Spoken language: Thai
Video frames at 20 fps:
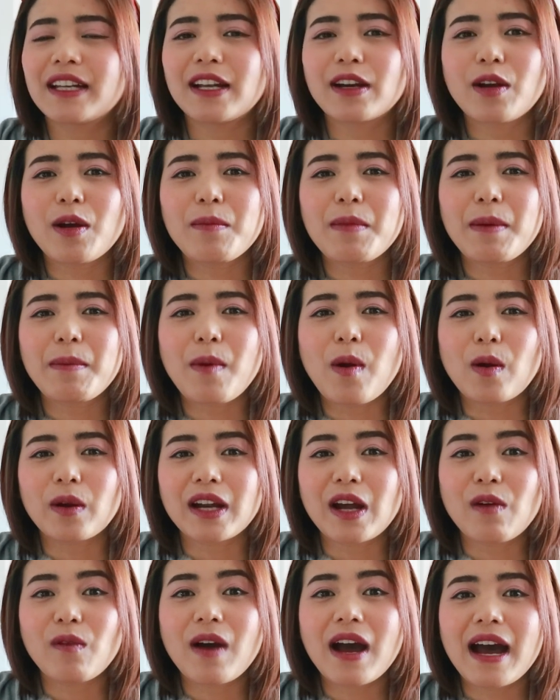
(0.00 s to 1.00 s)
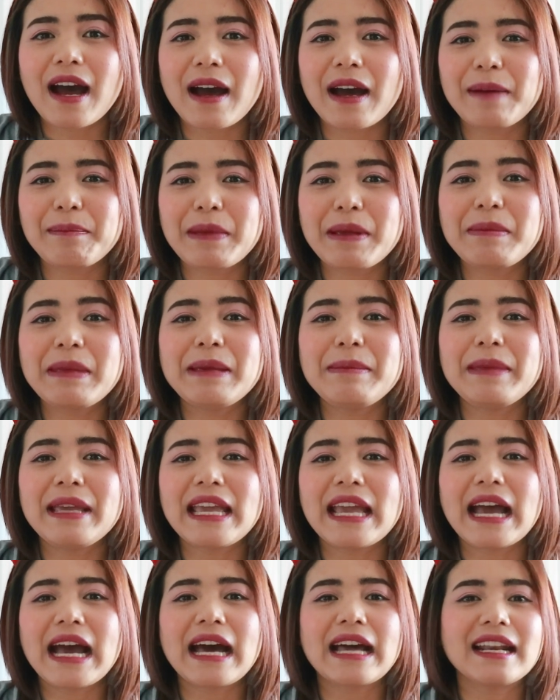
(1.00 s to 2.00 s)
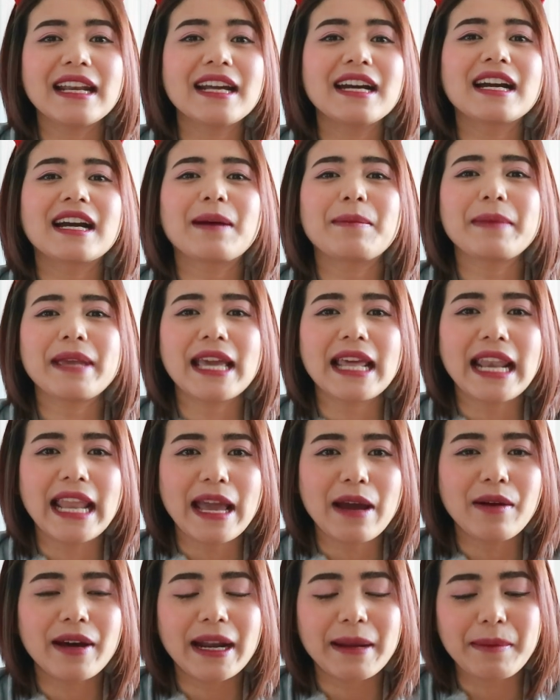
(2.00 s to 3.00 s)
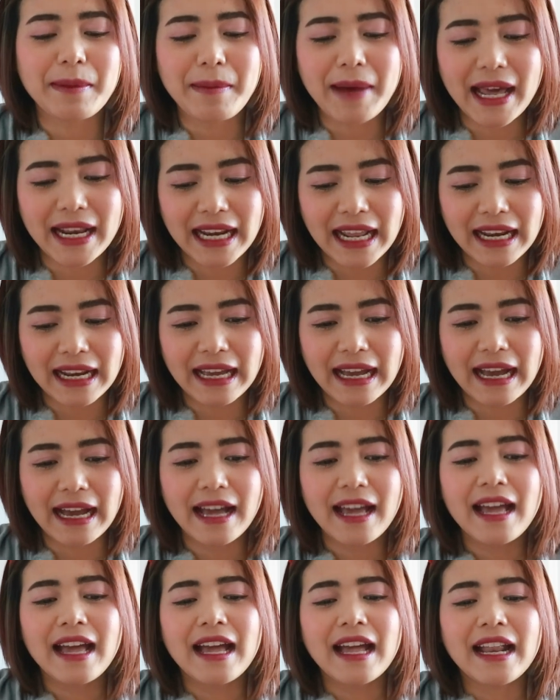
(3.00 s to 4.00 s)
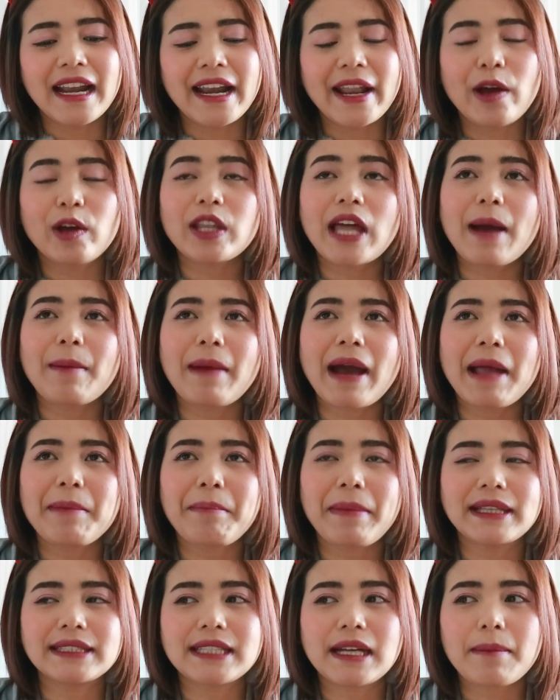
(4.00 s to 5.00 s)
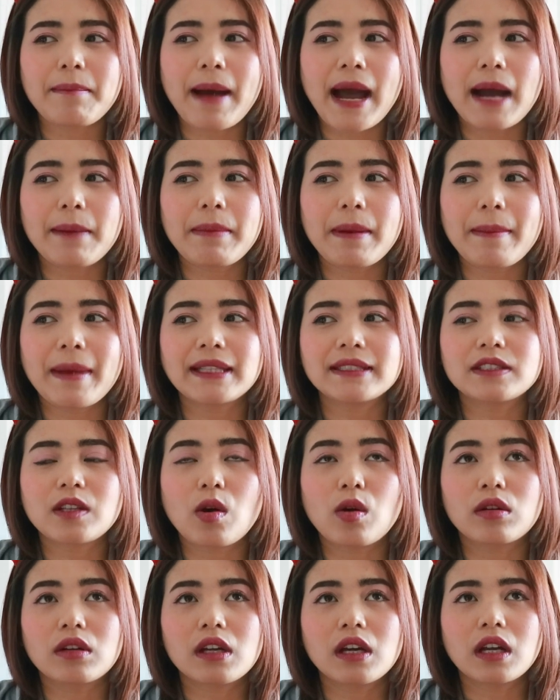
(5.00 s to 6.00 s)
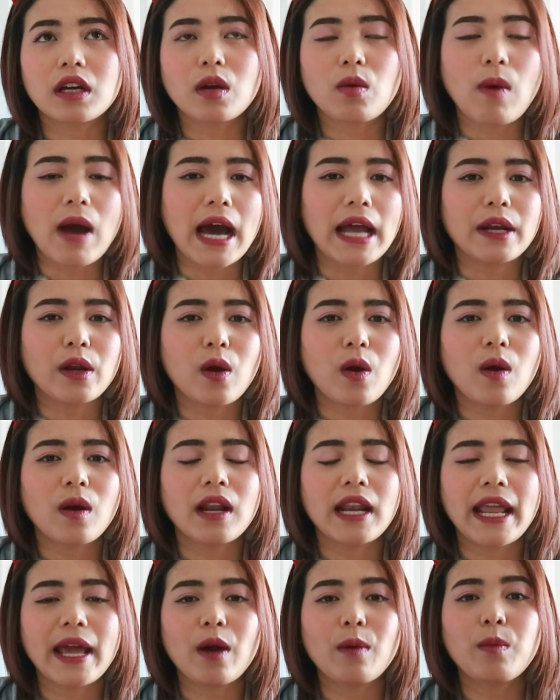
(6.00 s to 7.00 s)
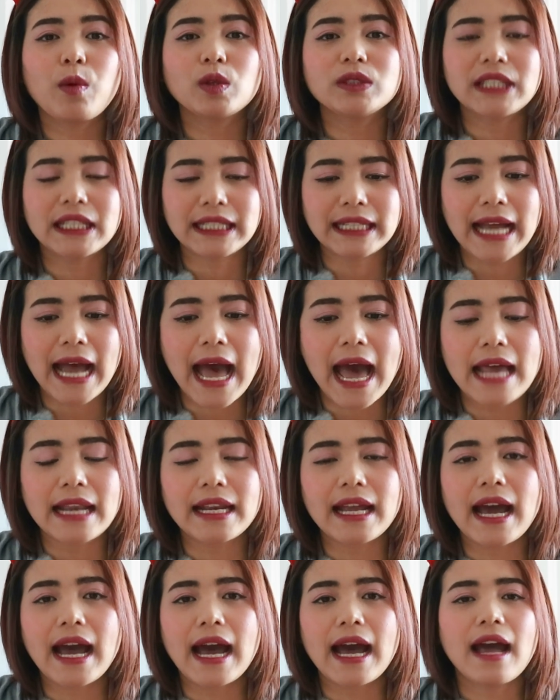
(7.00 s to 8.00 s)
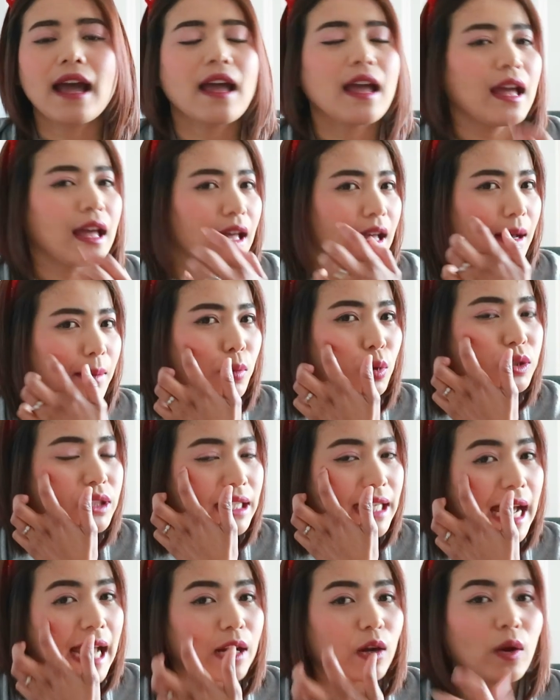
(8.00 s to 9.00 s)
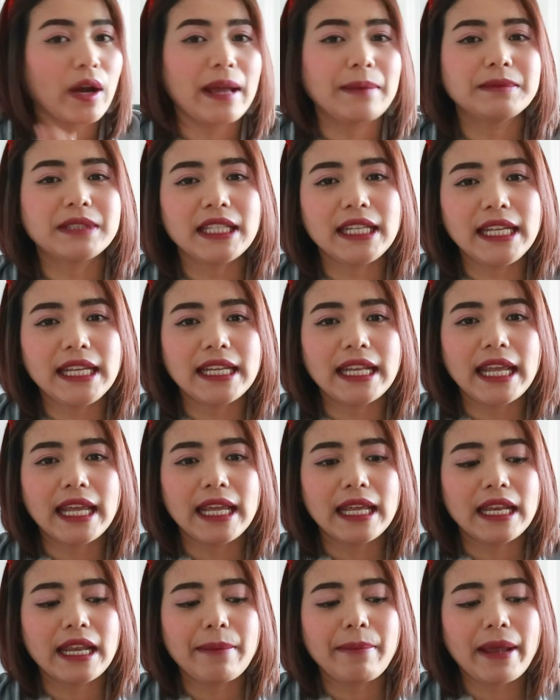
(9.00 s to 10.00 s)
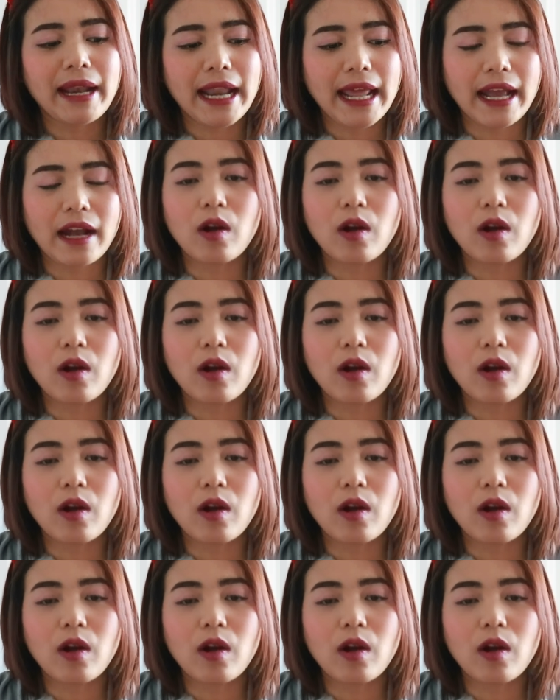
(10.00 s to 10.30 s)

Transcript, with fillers: แล้วก็มาบอกเราว่าไม่มีเมียเลิกกับเมียแล้วอะไรประมาณนั้นนะคะ แล้วทำงานไปสักพักประมาณ 2 เดือนกว่าเนาะแล้วผู้จัดการนะคะ ผู้จัดการของ MCD ในในแผน